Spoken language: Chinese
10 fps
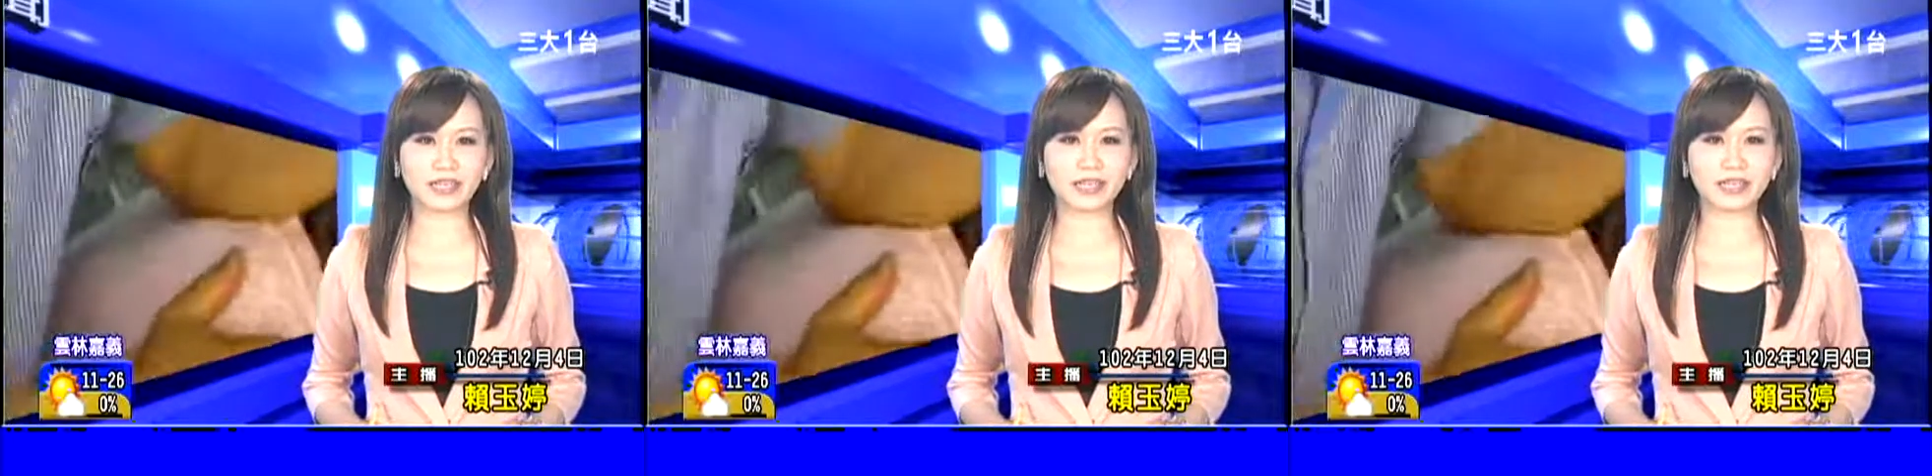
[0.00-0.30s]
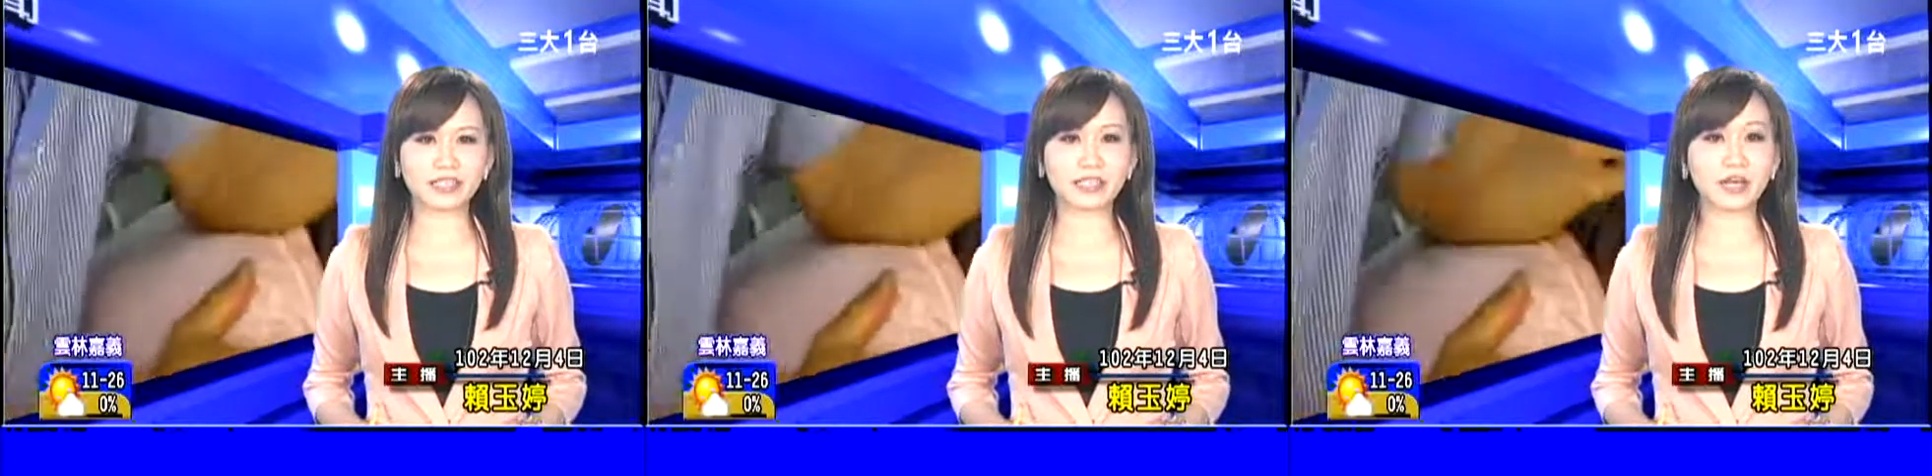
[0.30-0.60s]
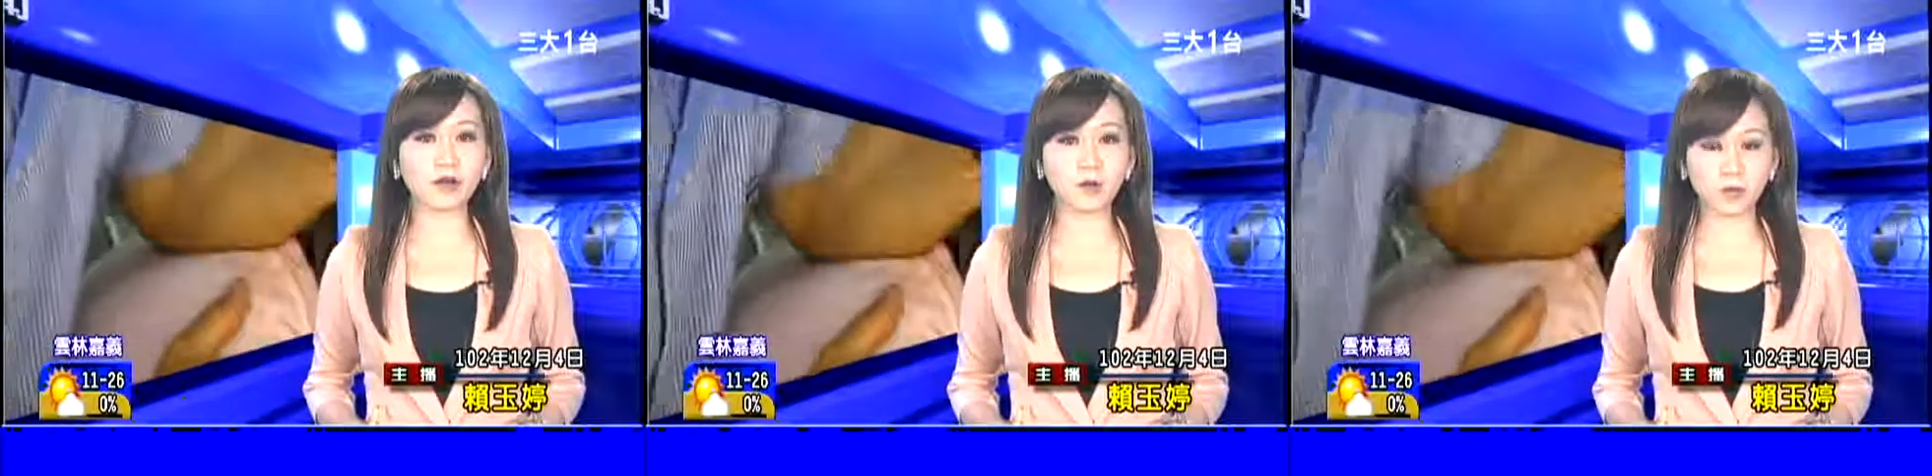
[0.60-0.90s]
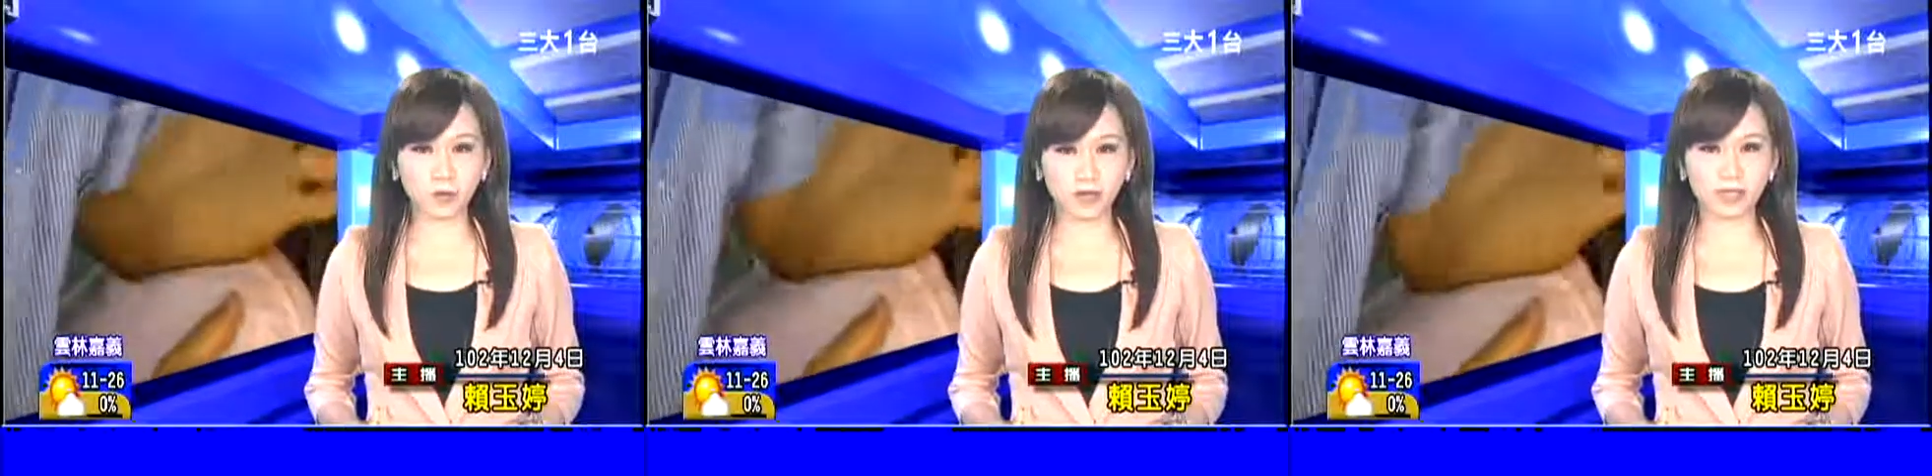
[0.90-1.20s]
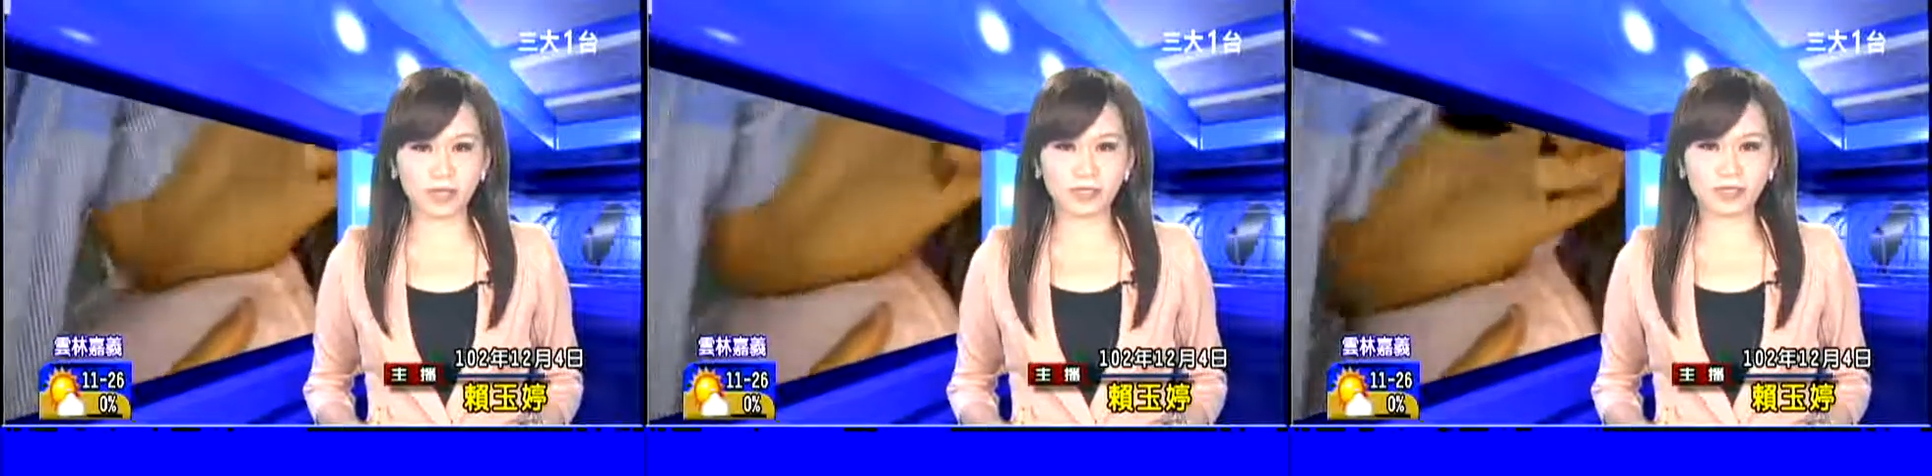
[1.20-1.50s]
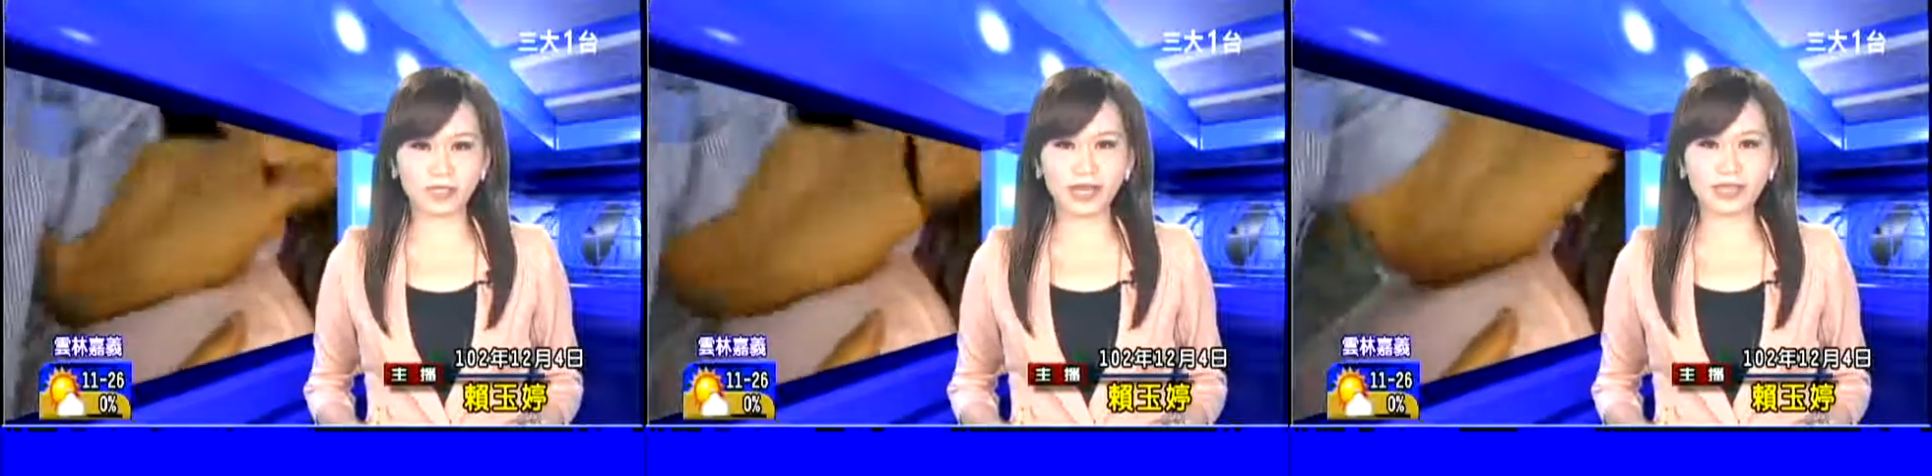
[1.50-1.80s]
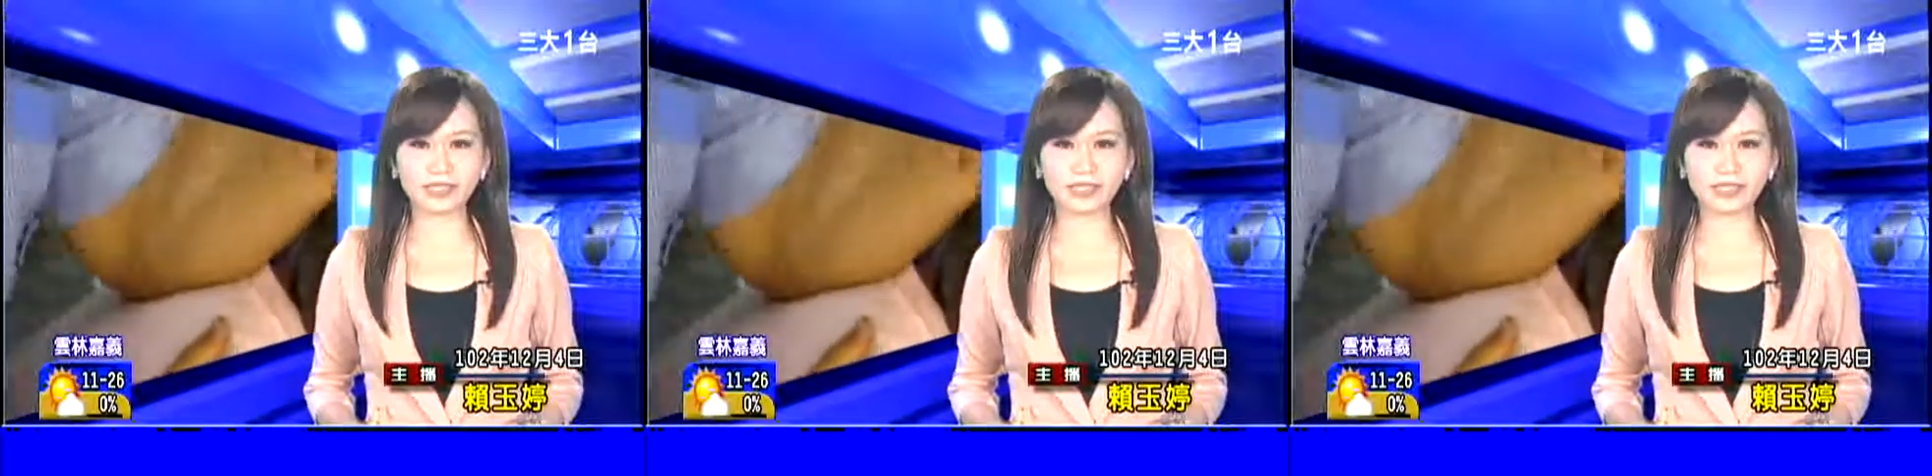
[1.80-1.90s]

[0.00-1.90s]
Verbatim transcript: 零职业工会列零赛，